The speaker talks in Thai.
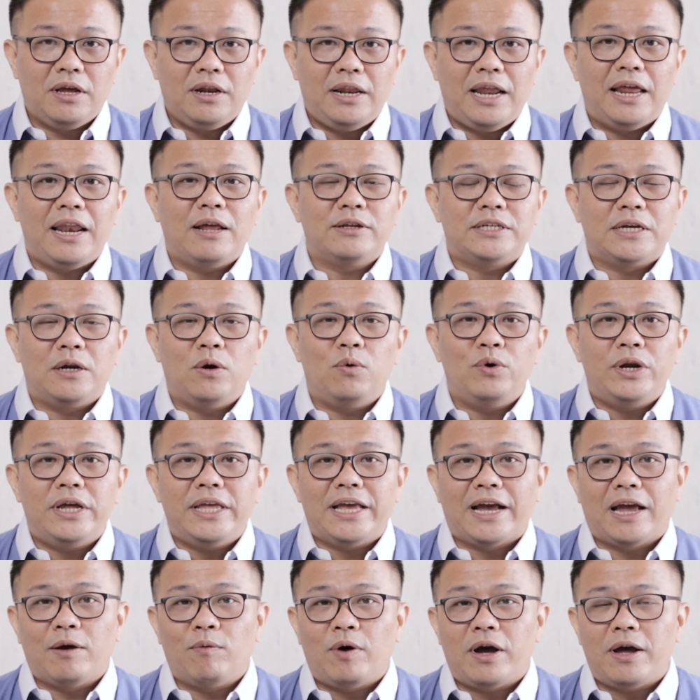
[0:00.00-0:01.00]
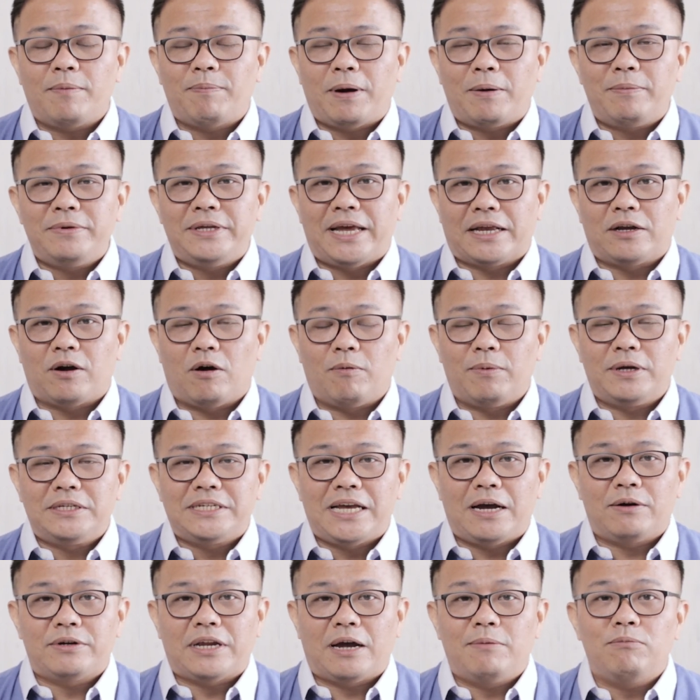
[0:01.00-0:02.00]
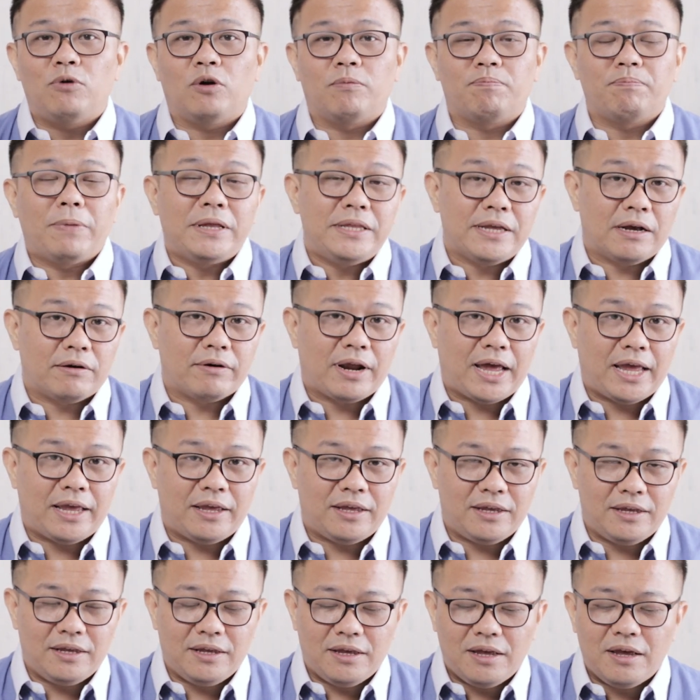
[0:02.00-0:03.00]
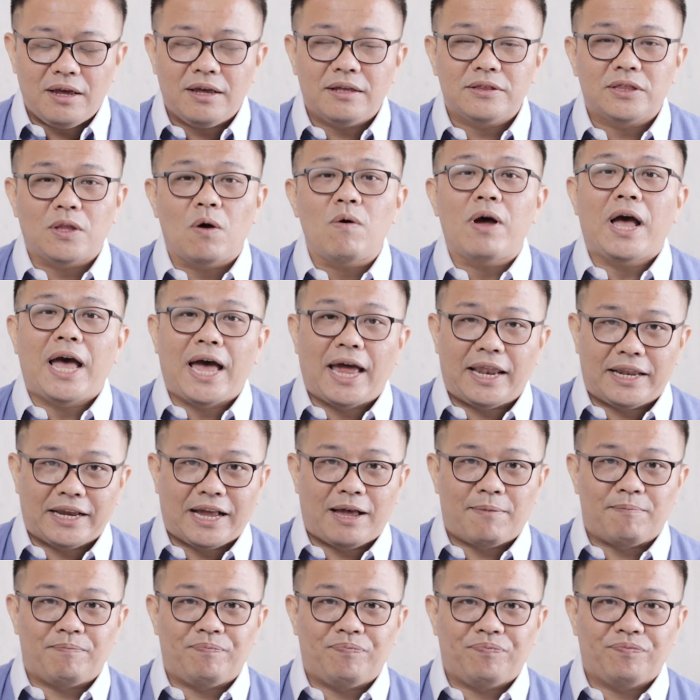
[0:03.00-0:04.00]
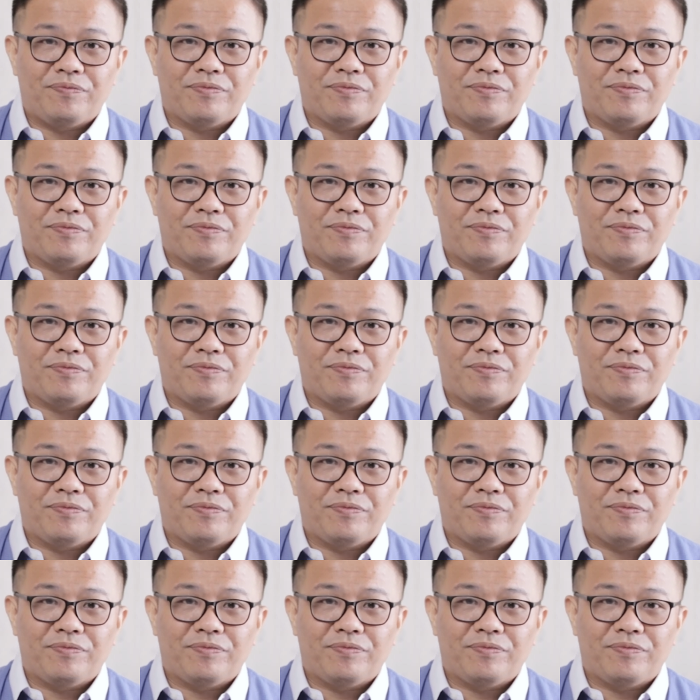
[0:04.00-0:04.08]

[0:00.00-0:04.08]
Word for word: และเราจะรู้ได้ยังไงว่าพระบัญญัติของพระเจ้าทั้งหมดเป็นอย่างไรต้องอ่านครับ